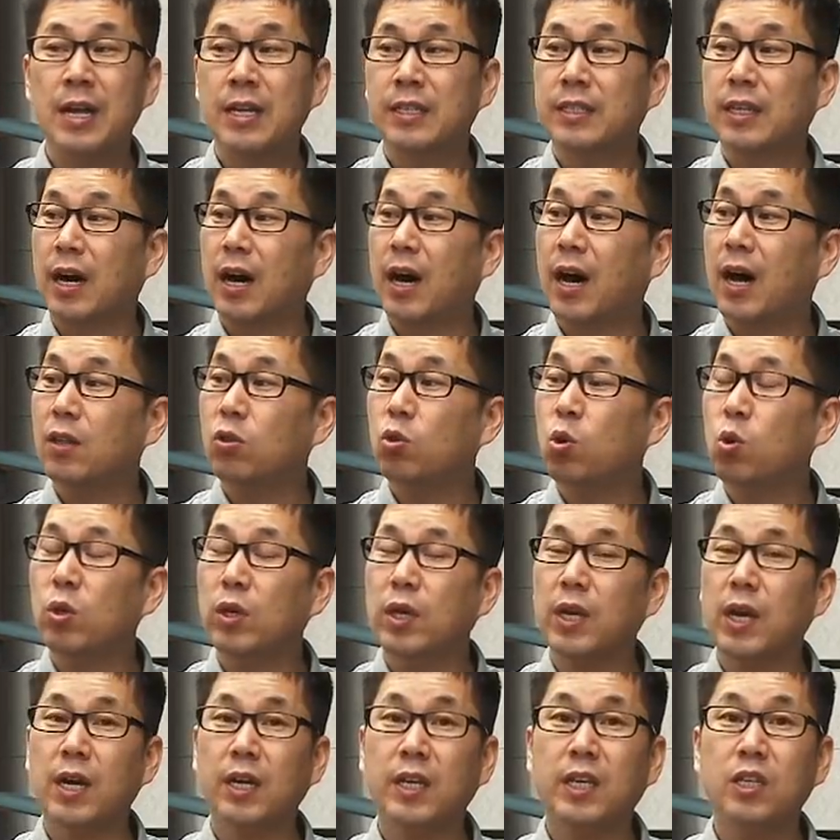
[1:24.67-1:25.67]
자,
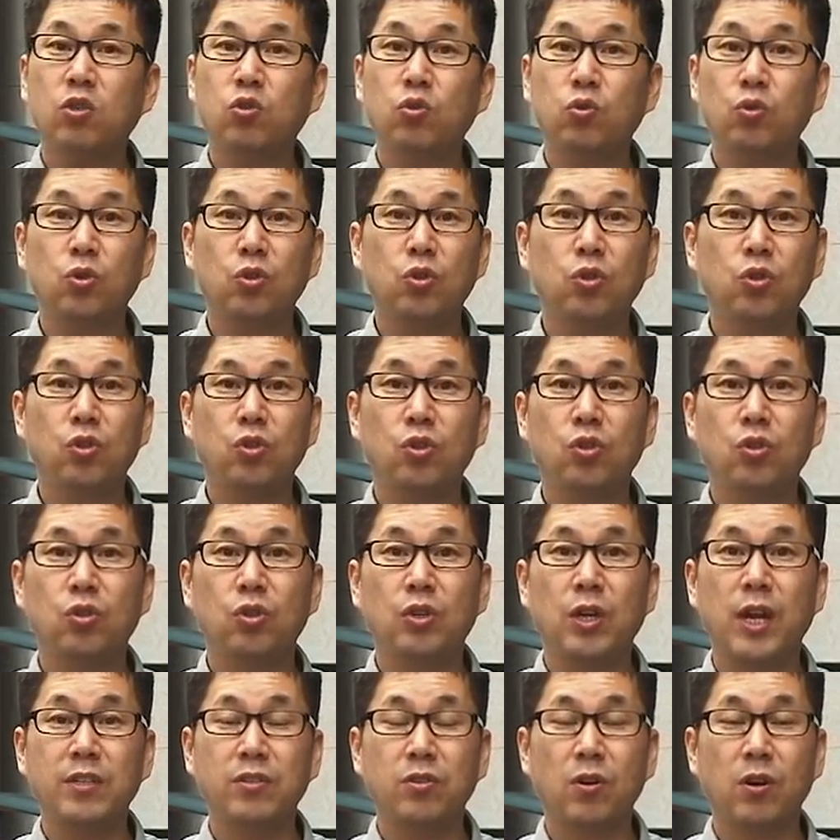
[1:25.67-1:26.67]
통쾌한
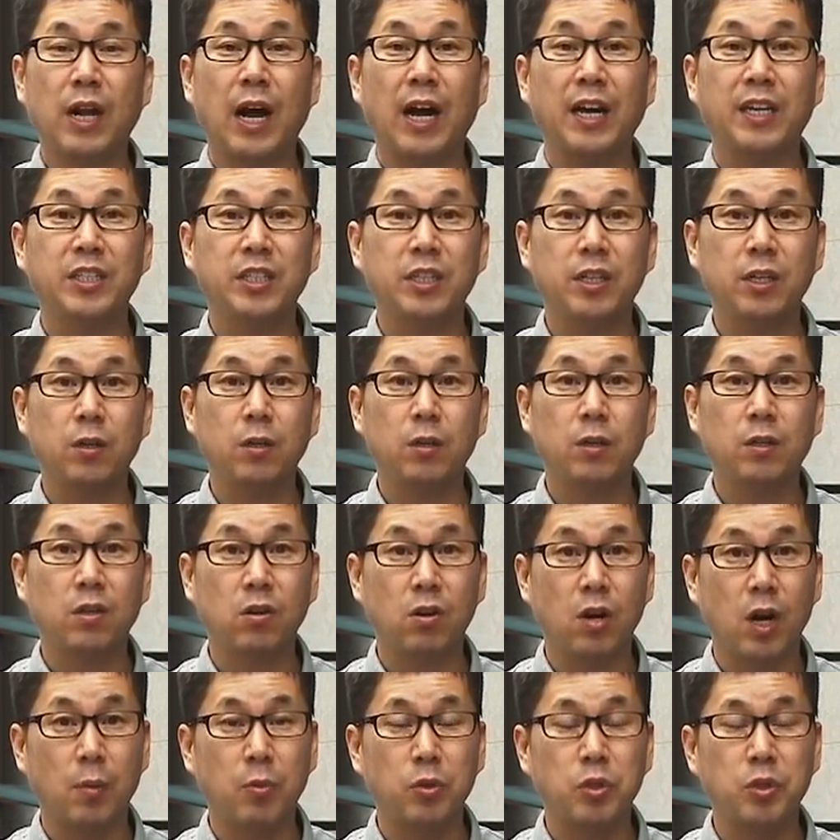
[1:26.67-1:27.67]
기출 해설 강의실
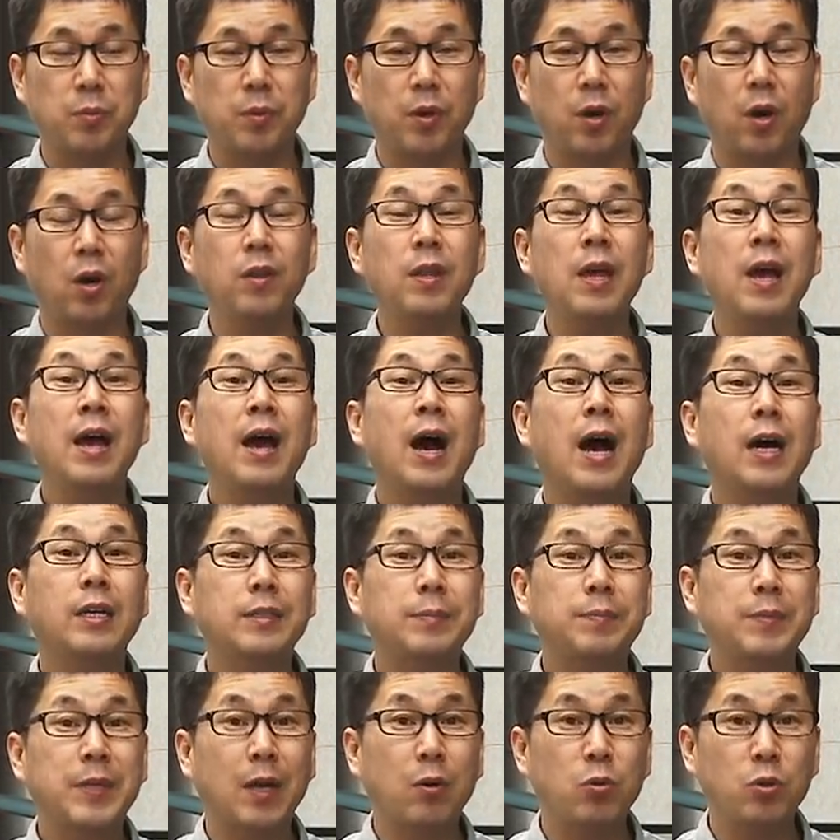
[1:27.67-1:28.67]
들어가 보시면
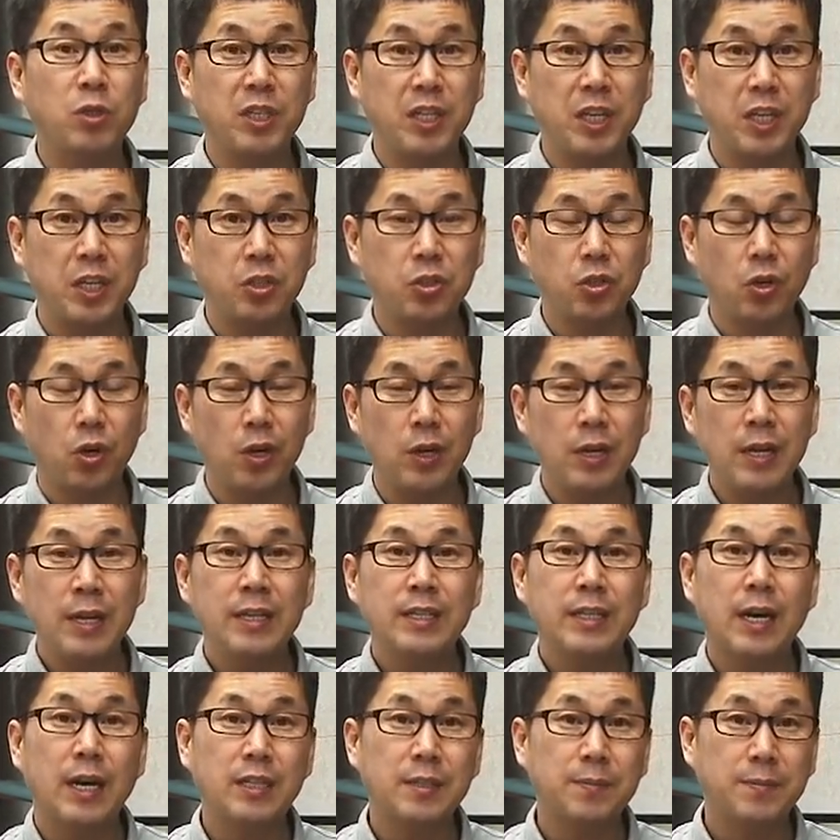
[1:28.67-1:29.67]
학습 자료실이 있죠.
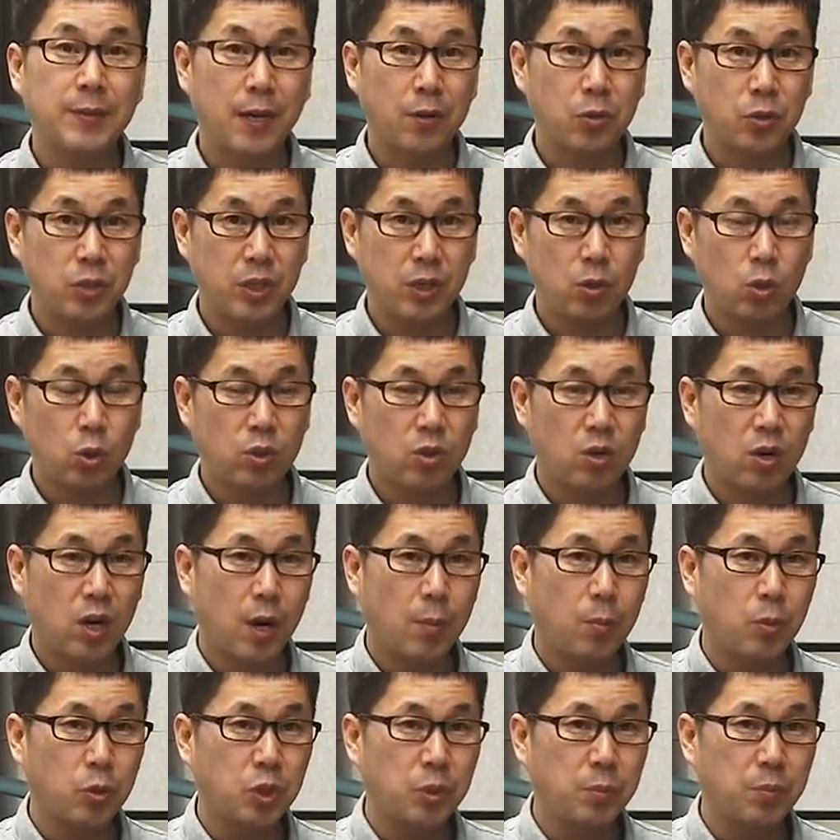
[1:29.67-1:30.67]
자, 학습 자료실로
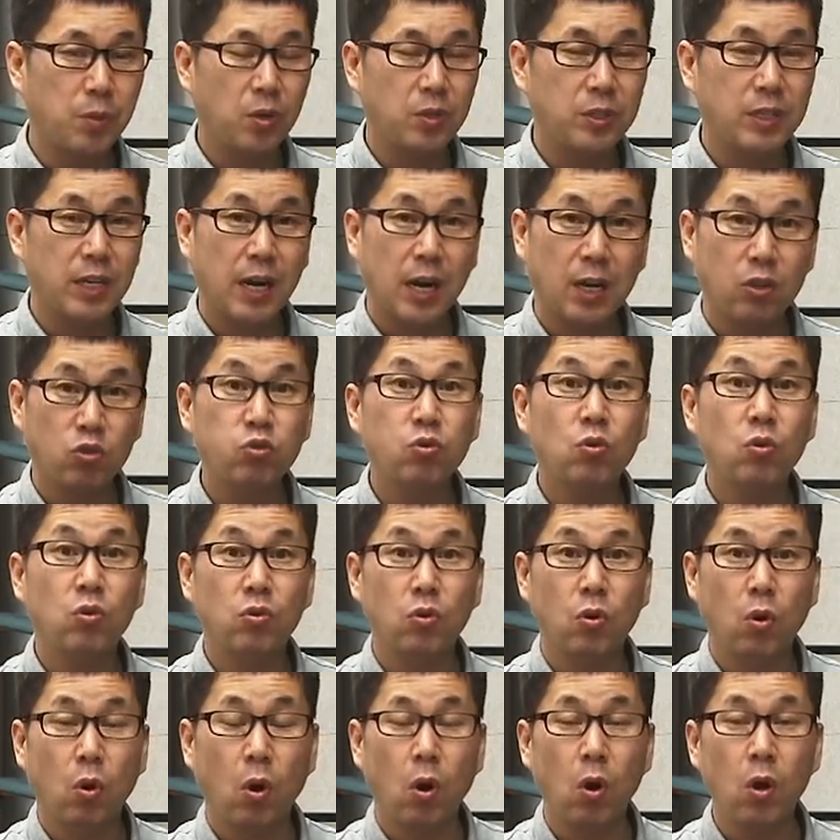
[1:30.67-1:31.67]
들어가 보시면 제가
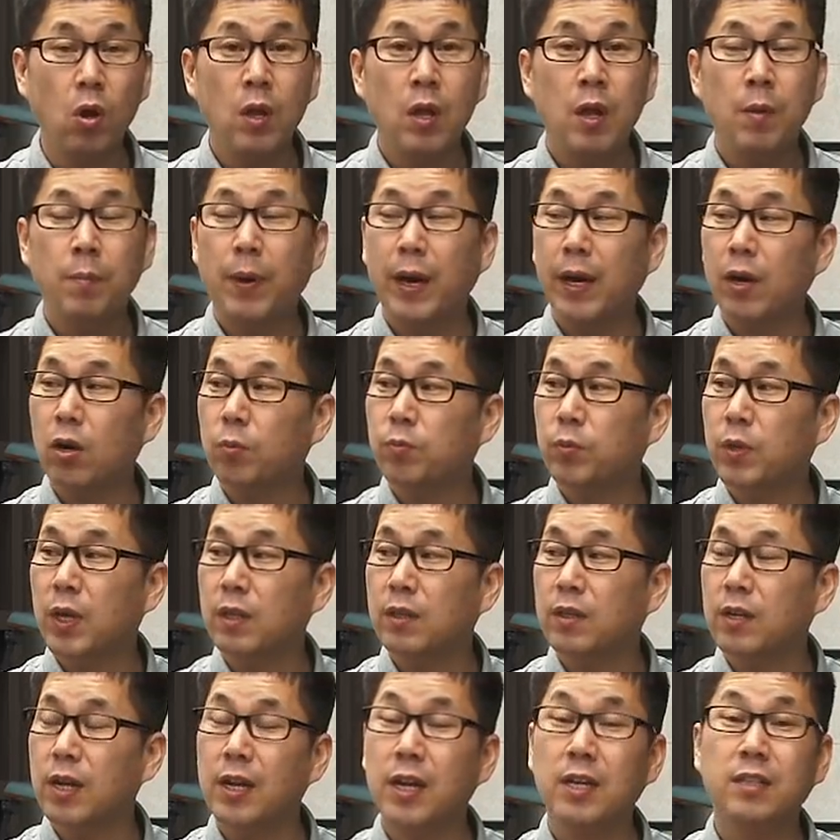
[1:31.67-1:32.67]
추록으로 파일
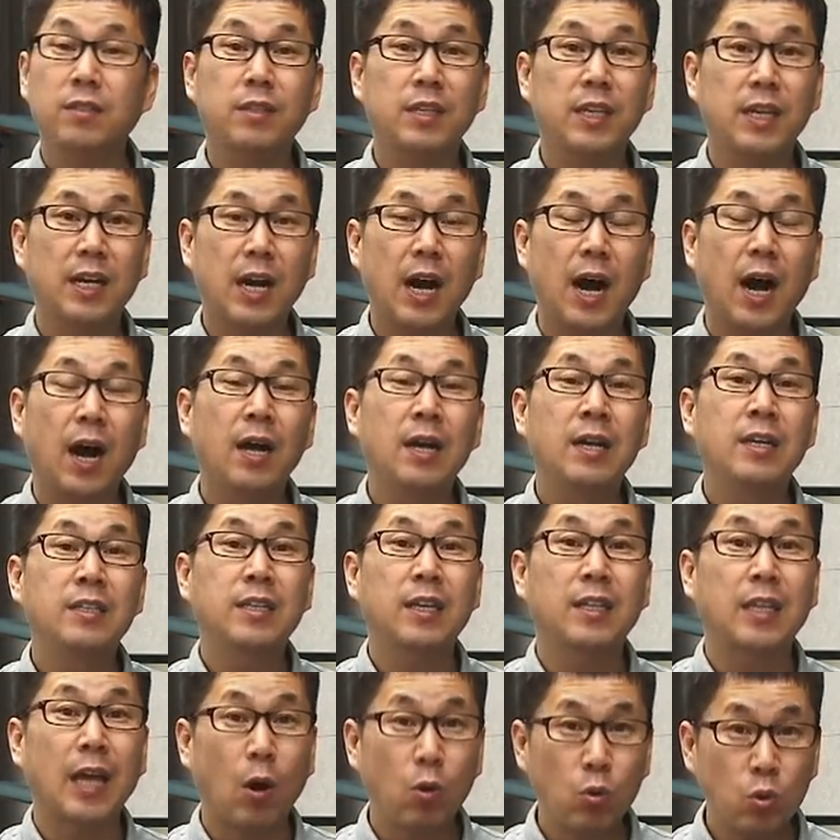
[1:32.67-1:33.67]
업데이트를 해놨으니까
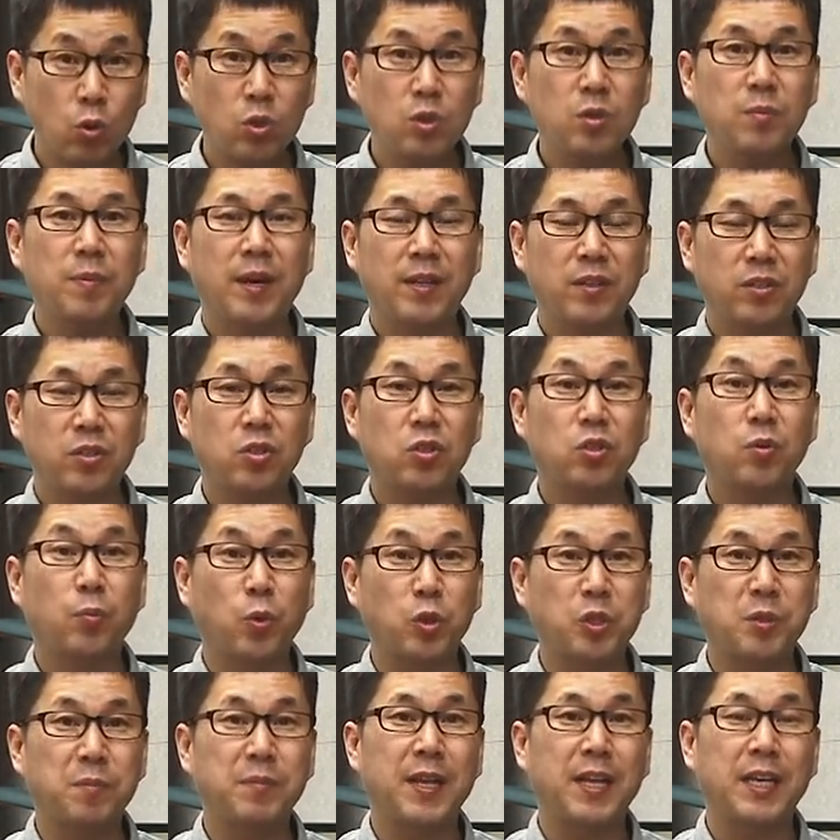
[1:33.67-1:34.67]
자 다운로드 받으셔서
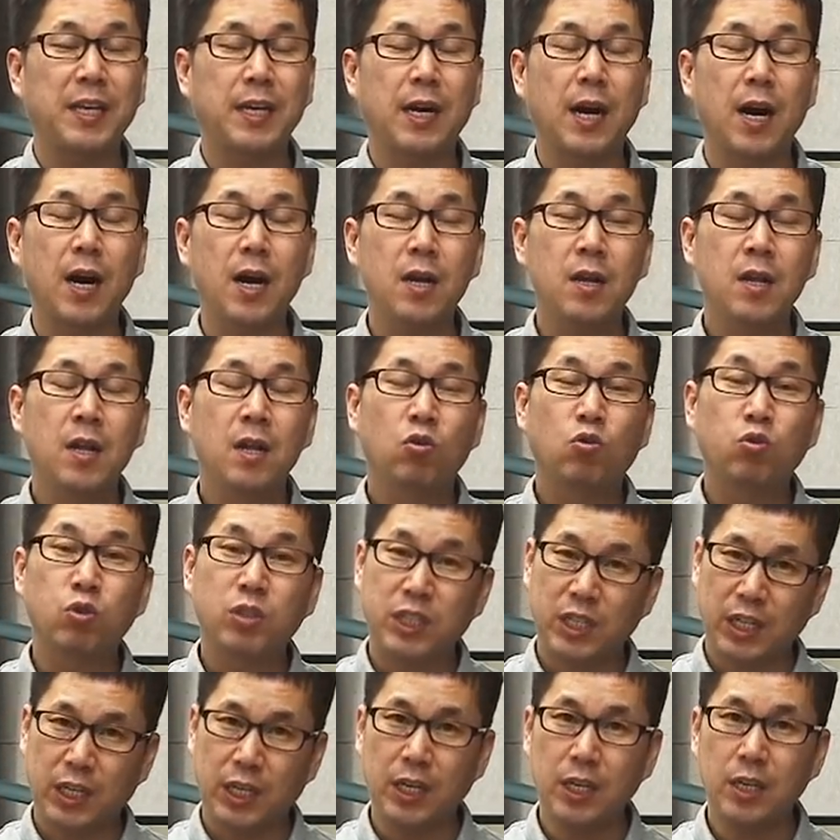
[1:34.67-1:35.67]
보시면 되니까
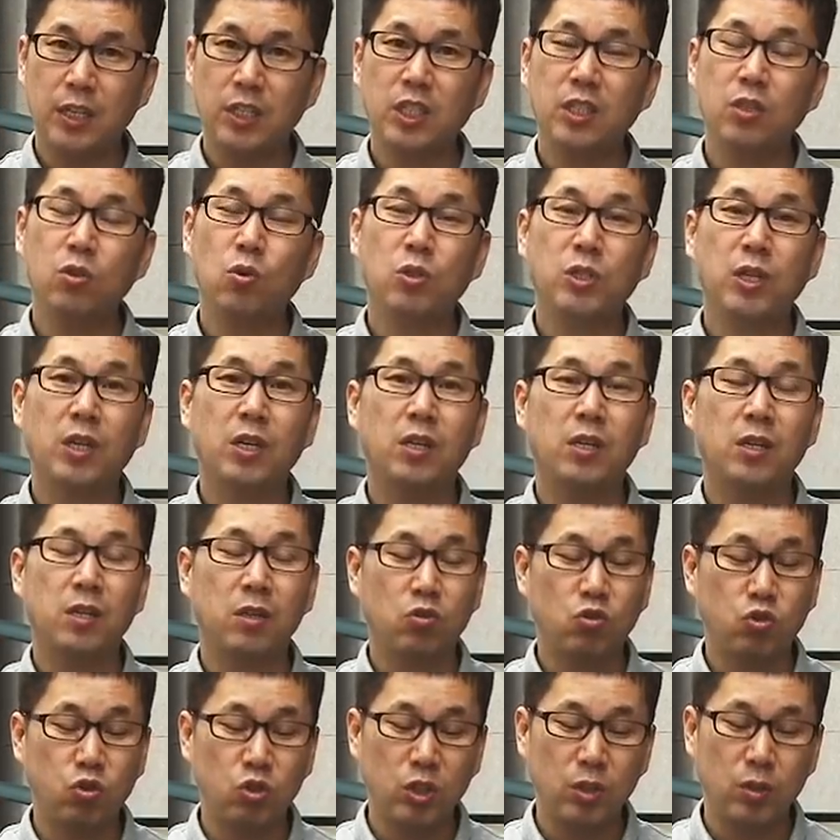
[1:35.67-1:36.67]
굳이 신교재를
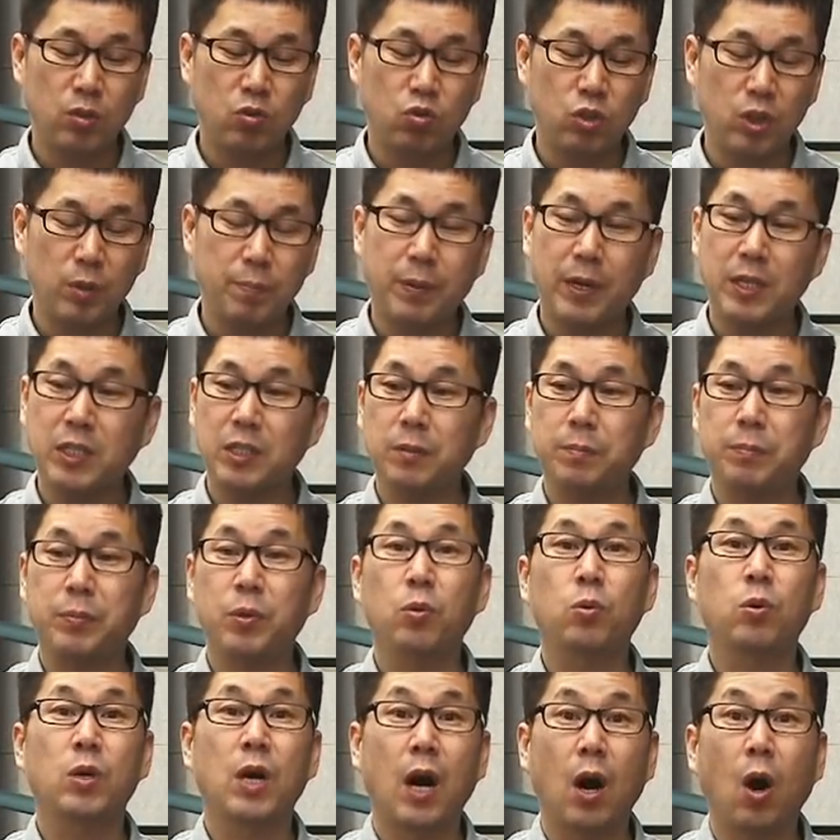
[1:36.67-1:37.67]
구입, 구입하실
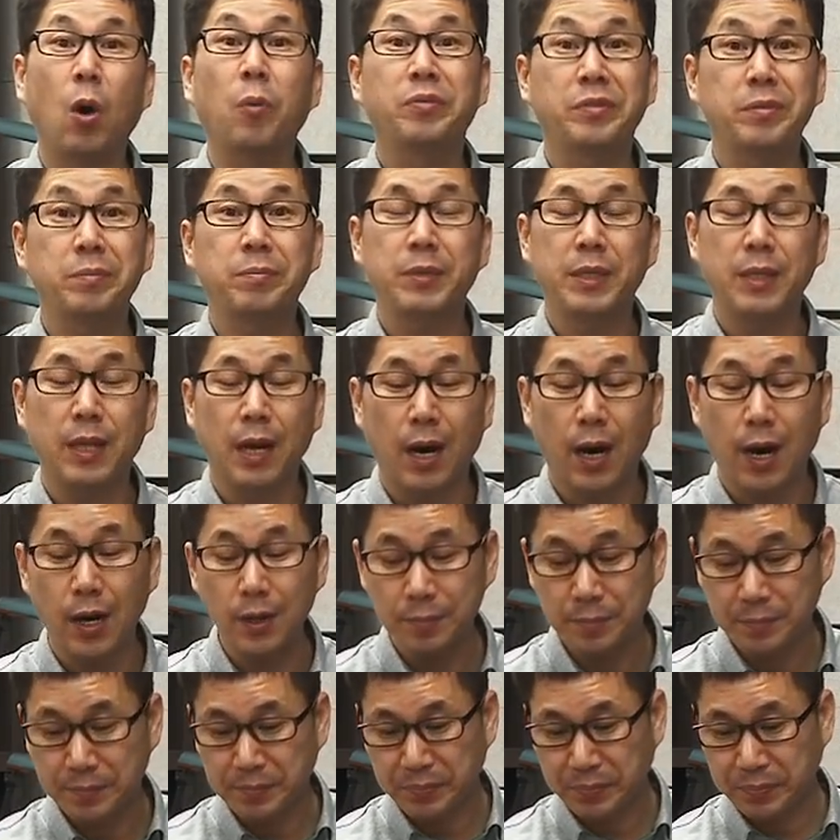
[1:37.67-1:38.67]
필요가
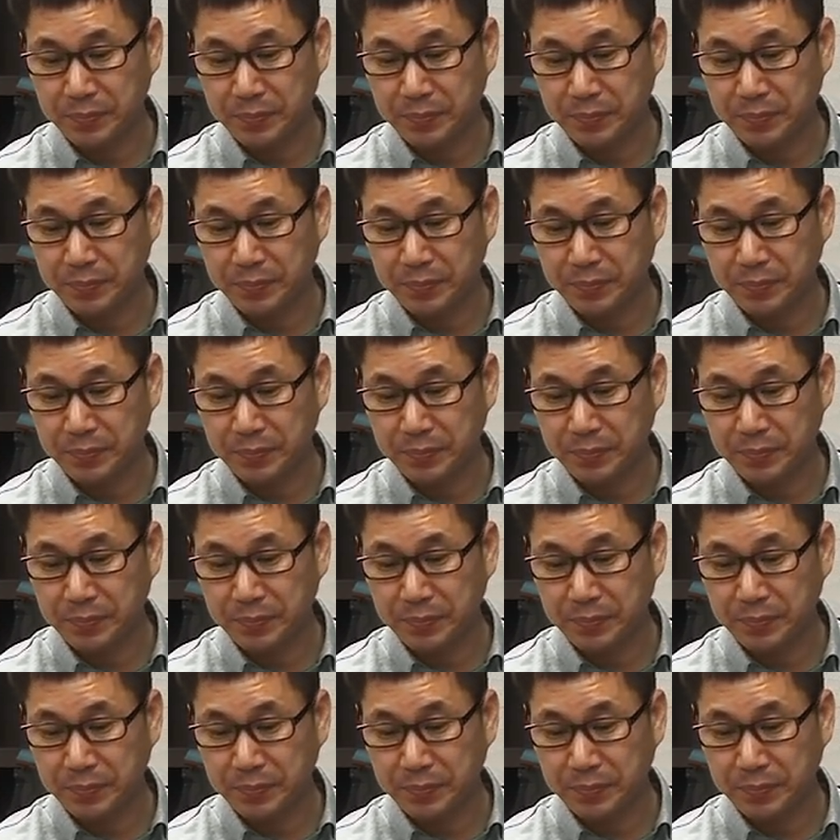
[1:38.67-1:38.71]
없습니다.